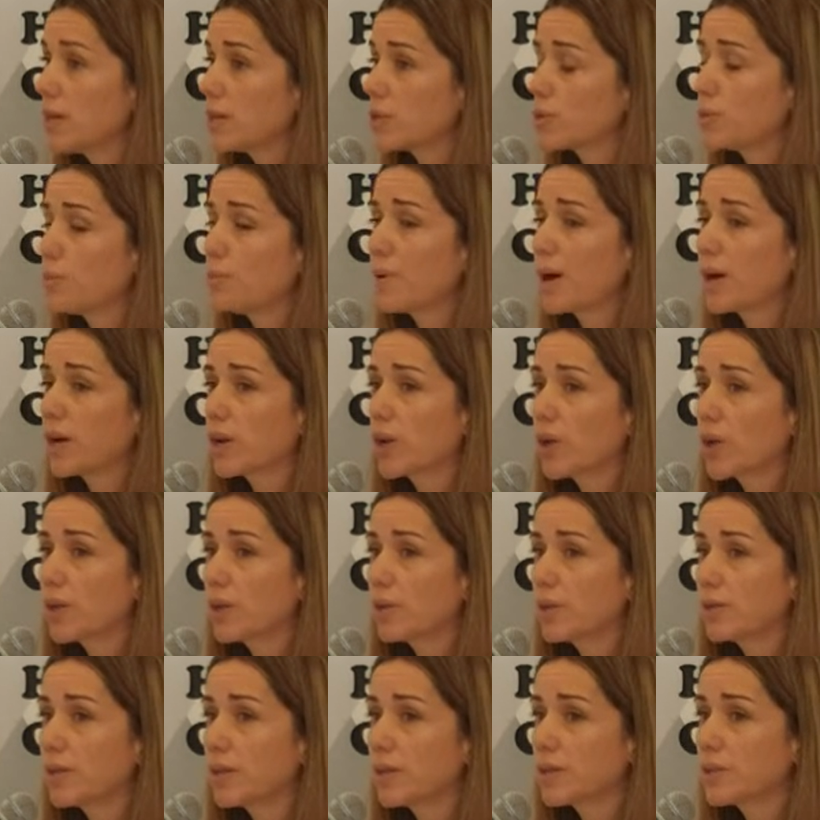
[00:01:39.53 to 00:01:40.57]
Es un barrio
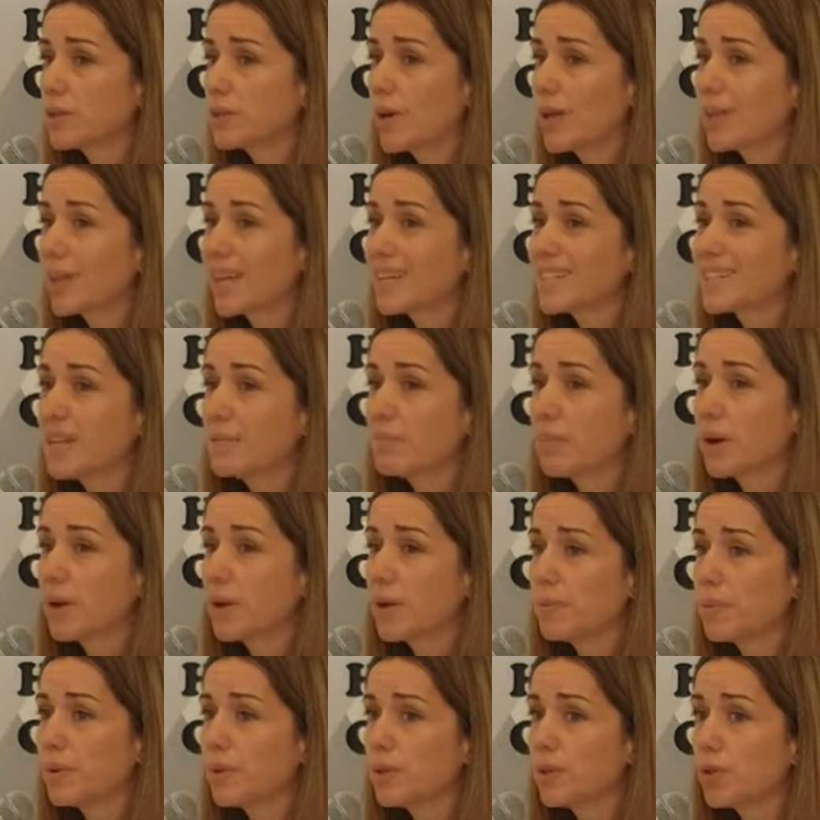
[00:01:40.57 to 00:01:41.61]
de nuestra ciudad que se
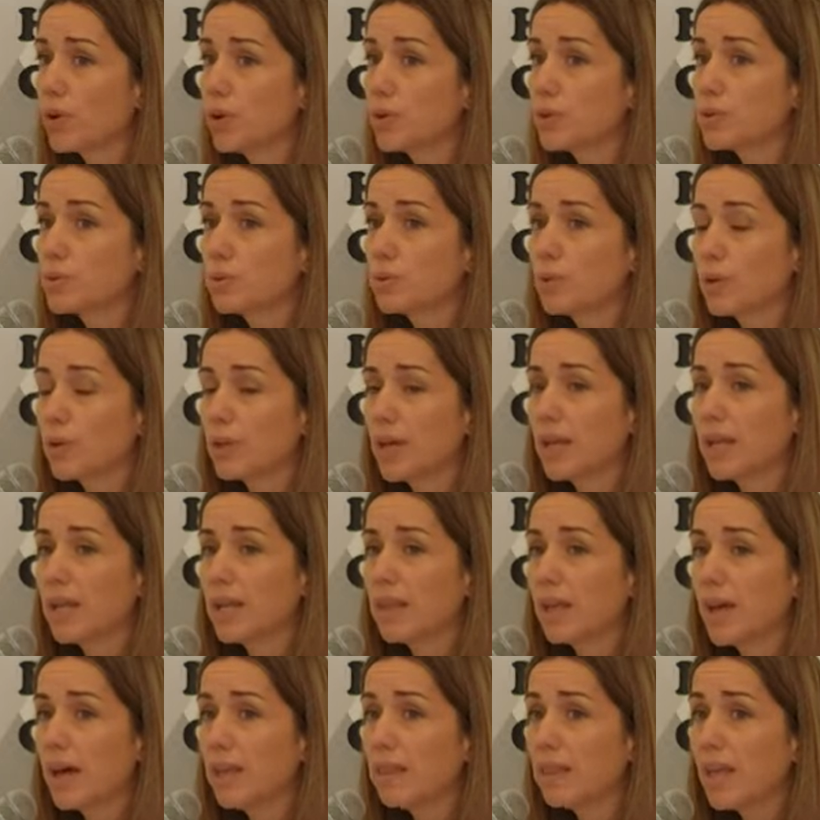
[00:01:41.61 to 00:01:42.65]
pavimentó en su
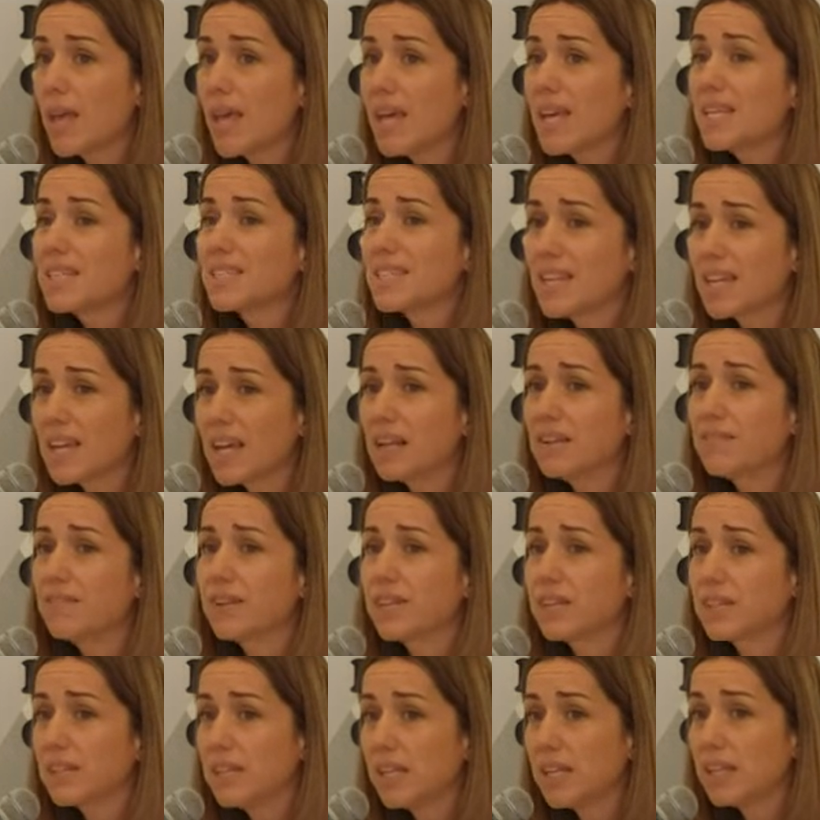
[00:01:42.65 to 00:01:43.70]
totalidad sin que el
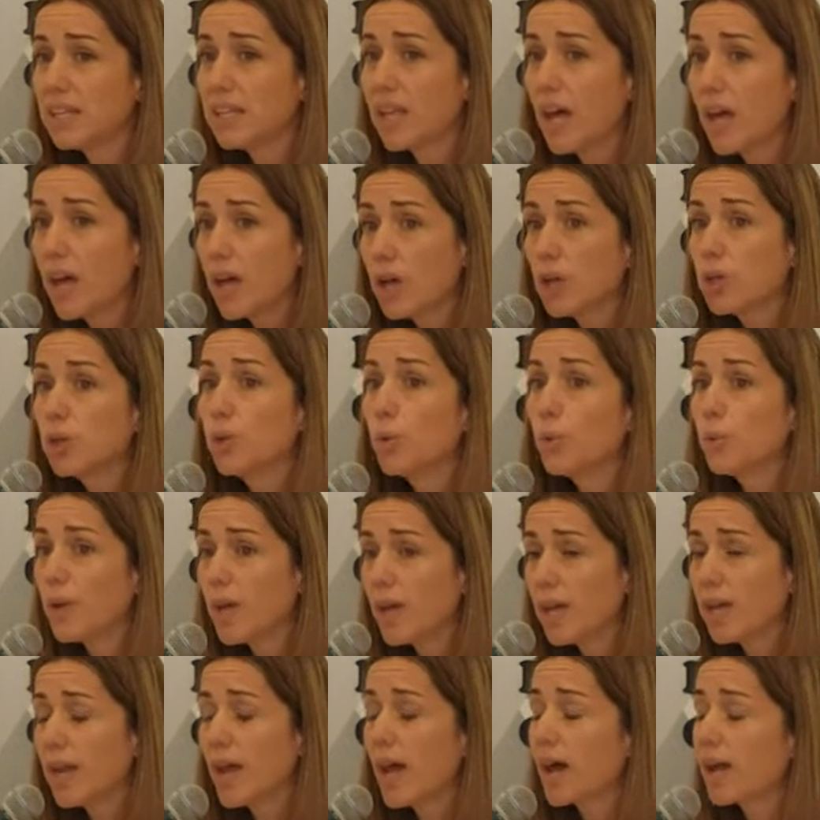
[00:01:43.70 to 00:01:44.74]
frentista
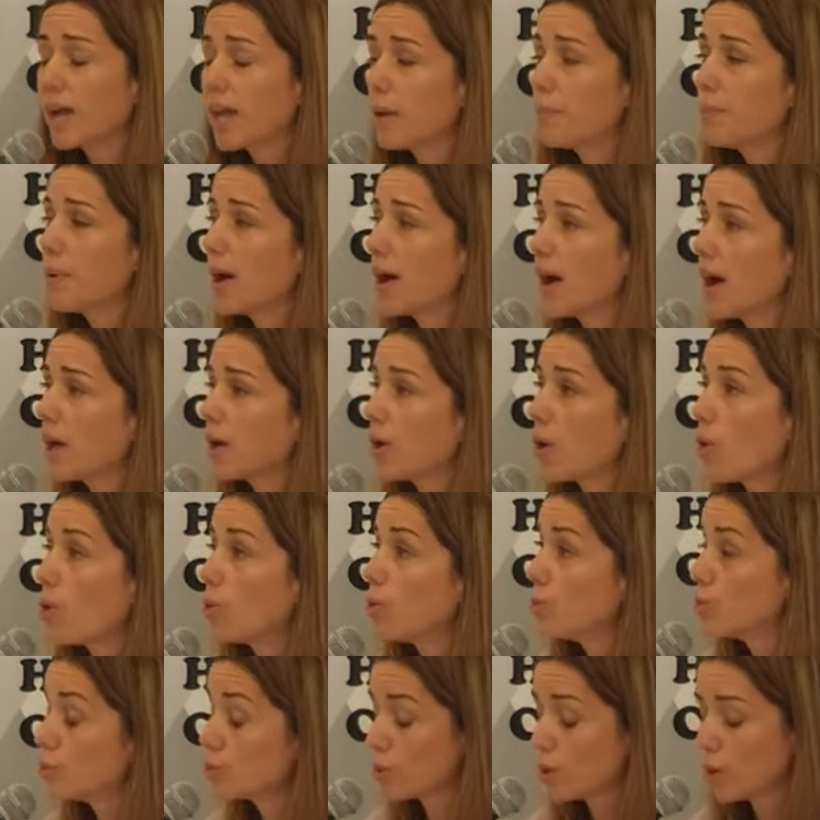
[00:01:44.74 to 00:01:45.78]
tuviera que pagar
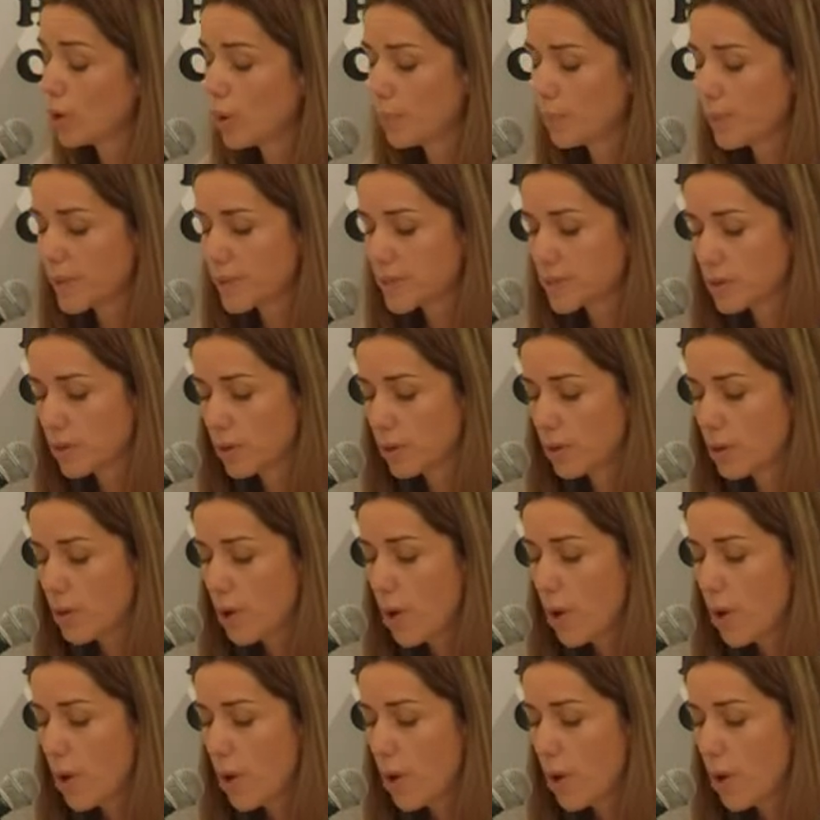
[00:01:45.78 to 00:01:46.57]
un solo peso.